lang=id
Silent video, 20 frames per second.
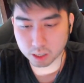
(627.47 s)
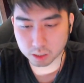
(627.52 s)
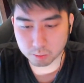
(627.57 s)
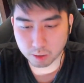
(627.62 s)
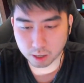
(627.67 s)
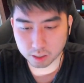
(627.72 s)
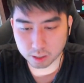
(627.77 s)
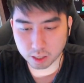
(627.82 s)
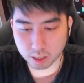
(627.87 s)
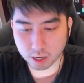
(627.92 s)

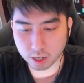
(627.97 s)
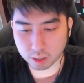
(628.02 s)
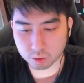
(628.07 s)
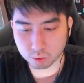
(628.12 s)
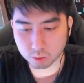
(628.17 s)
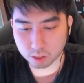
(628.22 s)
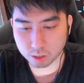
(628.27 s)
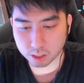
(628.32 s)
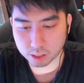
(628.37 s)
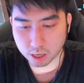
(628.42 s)
banget ini racun
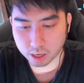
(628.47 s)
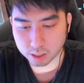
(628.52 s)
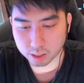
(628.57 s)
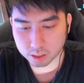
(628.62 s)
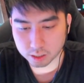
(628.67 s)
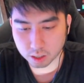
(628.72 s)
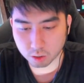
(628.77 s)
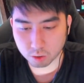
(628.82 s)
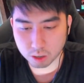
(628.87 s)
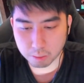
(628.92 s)
kita guys
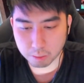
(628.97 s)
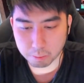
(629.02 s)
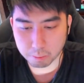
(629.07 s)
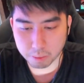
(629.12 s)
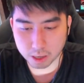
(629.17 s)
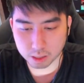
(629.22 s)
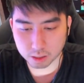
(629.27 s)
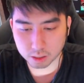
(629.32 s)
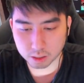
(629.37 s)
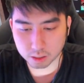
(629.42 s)
kalau udah
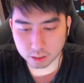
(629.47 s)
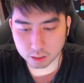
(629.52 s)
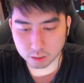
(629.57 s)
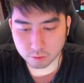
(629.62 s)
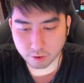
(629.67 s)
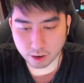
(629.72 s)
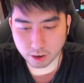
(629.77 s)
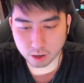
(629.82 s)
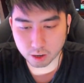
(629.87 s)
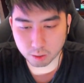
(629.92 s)
4
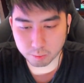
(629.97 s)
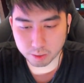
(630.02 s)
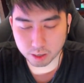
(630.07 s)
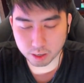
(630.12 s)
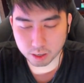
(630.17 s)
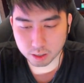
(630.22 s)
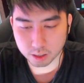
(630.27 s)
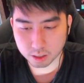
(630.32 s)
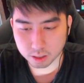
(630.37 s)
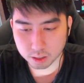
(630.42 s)
Venom ya.
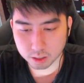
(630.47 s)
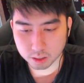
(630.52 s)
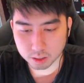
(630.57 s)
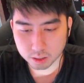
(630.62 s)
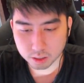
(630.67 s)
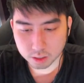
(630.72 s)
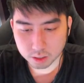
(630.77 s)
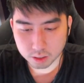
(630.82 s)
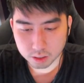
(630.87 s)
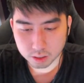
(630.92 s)

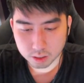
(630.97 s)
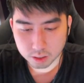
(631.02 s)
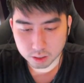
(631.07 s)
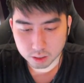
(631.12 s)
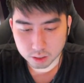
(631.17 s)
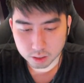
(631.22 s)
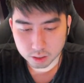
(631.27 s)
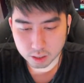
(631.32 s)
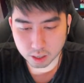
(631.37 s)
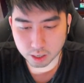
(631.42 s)

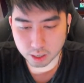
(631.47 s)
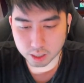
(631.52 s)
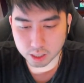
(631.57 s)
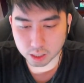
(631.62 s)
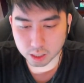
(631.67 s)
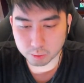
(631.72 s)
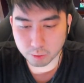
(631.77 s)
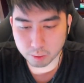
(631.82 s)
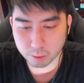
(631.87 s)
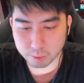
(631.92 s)
Dan kita
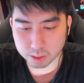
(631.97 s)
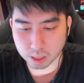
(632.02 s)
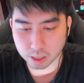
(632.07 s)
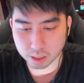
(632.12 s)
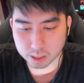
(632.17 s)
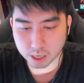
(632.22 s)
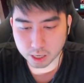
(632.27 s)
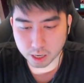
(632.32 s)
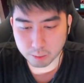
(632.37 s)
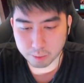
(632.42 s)
sebenarnya bisa
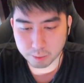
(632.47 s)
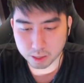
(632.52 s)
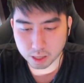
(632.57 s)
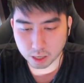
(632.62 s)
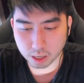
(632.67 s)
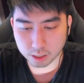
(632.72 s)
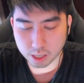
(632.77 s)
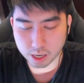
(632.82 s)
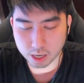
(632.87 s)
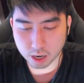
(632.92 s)
cari
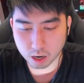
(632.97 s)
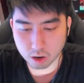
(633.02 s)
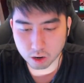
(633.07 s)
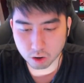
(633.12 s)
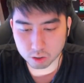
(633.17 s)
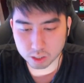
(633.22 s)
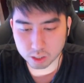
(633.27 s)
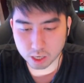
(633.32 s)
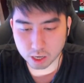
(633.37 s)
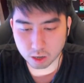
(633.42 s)
bintang 3
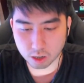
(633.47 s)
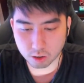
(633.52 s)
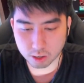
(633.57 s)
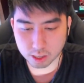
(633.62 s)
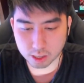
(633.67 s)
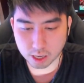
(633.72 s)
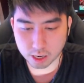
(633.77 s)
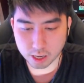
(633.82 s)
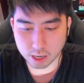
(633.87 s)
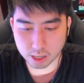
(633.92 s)
grok sih kalau
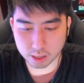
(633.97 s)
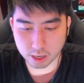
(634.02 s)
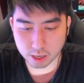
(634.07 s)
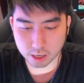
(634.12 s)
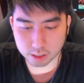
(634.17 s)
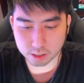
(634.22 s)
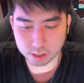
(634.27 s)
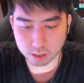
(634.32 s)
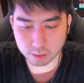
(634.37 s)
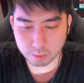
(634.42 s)
kita niat ya
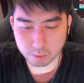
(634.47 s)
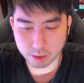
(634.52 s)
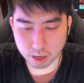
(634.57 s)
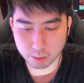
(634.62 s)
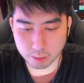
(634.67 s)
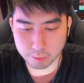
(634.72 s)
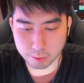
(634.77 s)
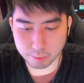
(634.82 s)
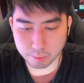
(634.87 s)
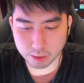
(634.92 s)
guys ya, biar
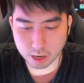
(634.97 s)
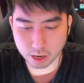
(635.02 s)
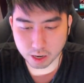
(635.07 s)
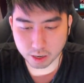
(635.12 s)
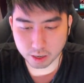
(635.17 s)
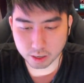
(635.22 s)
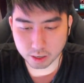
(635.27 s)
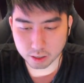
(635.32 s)
lebih menang ya.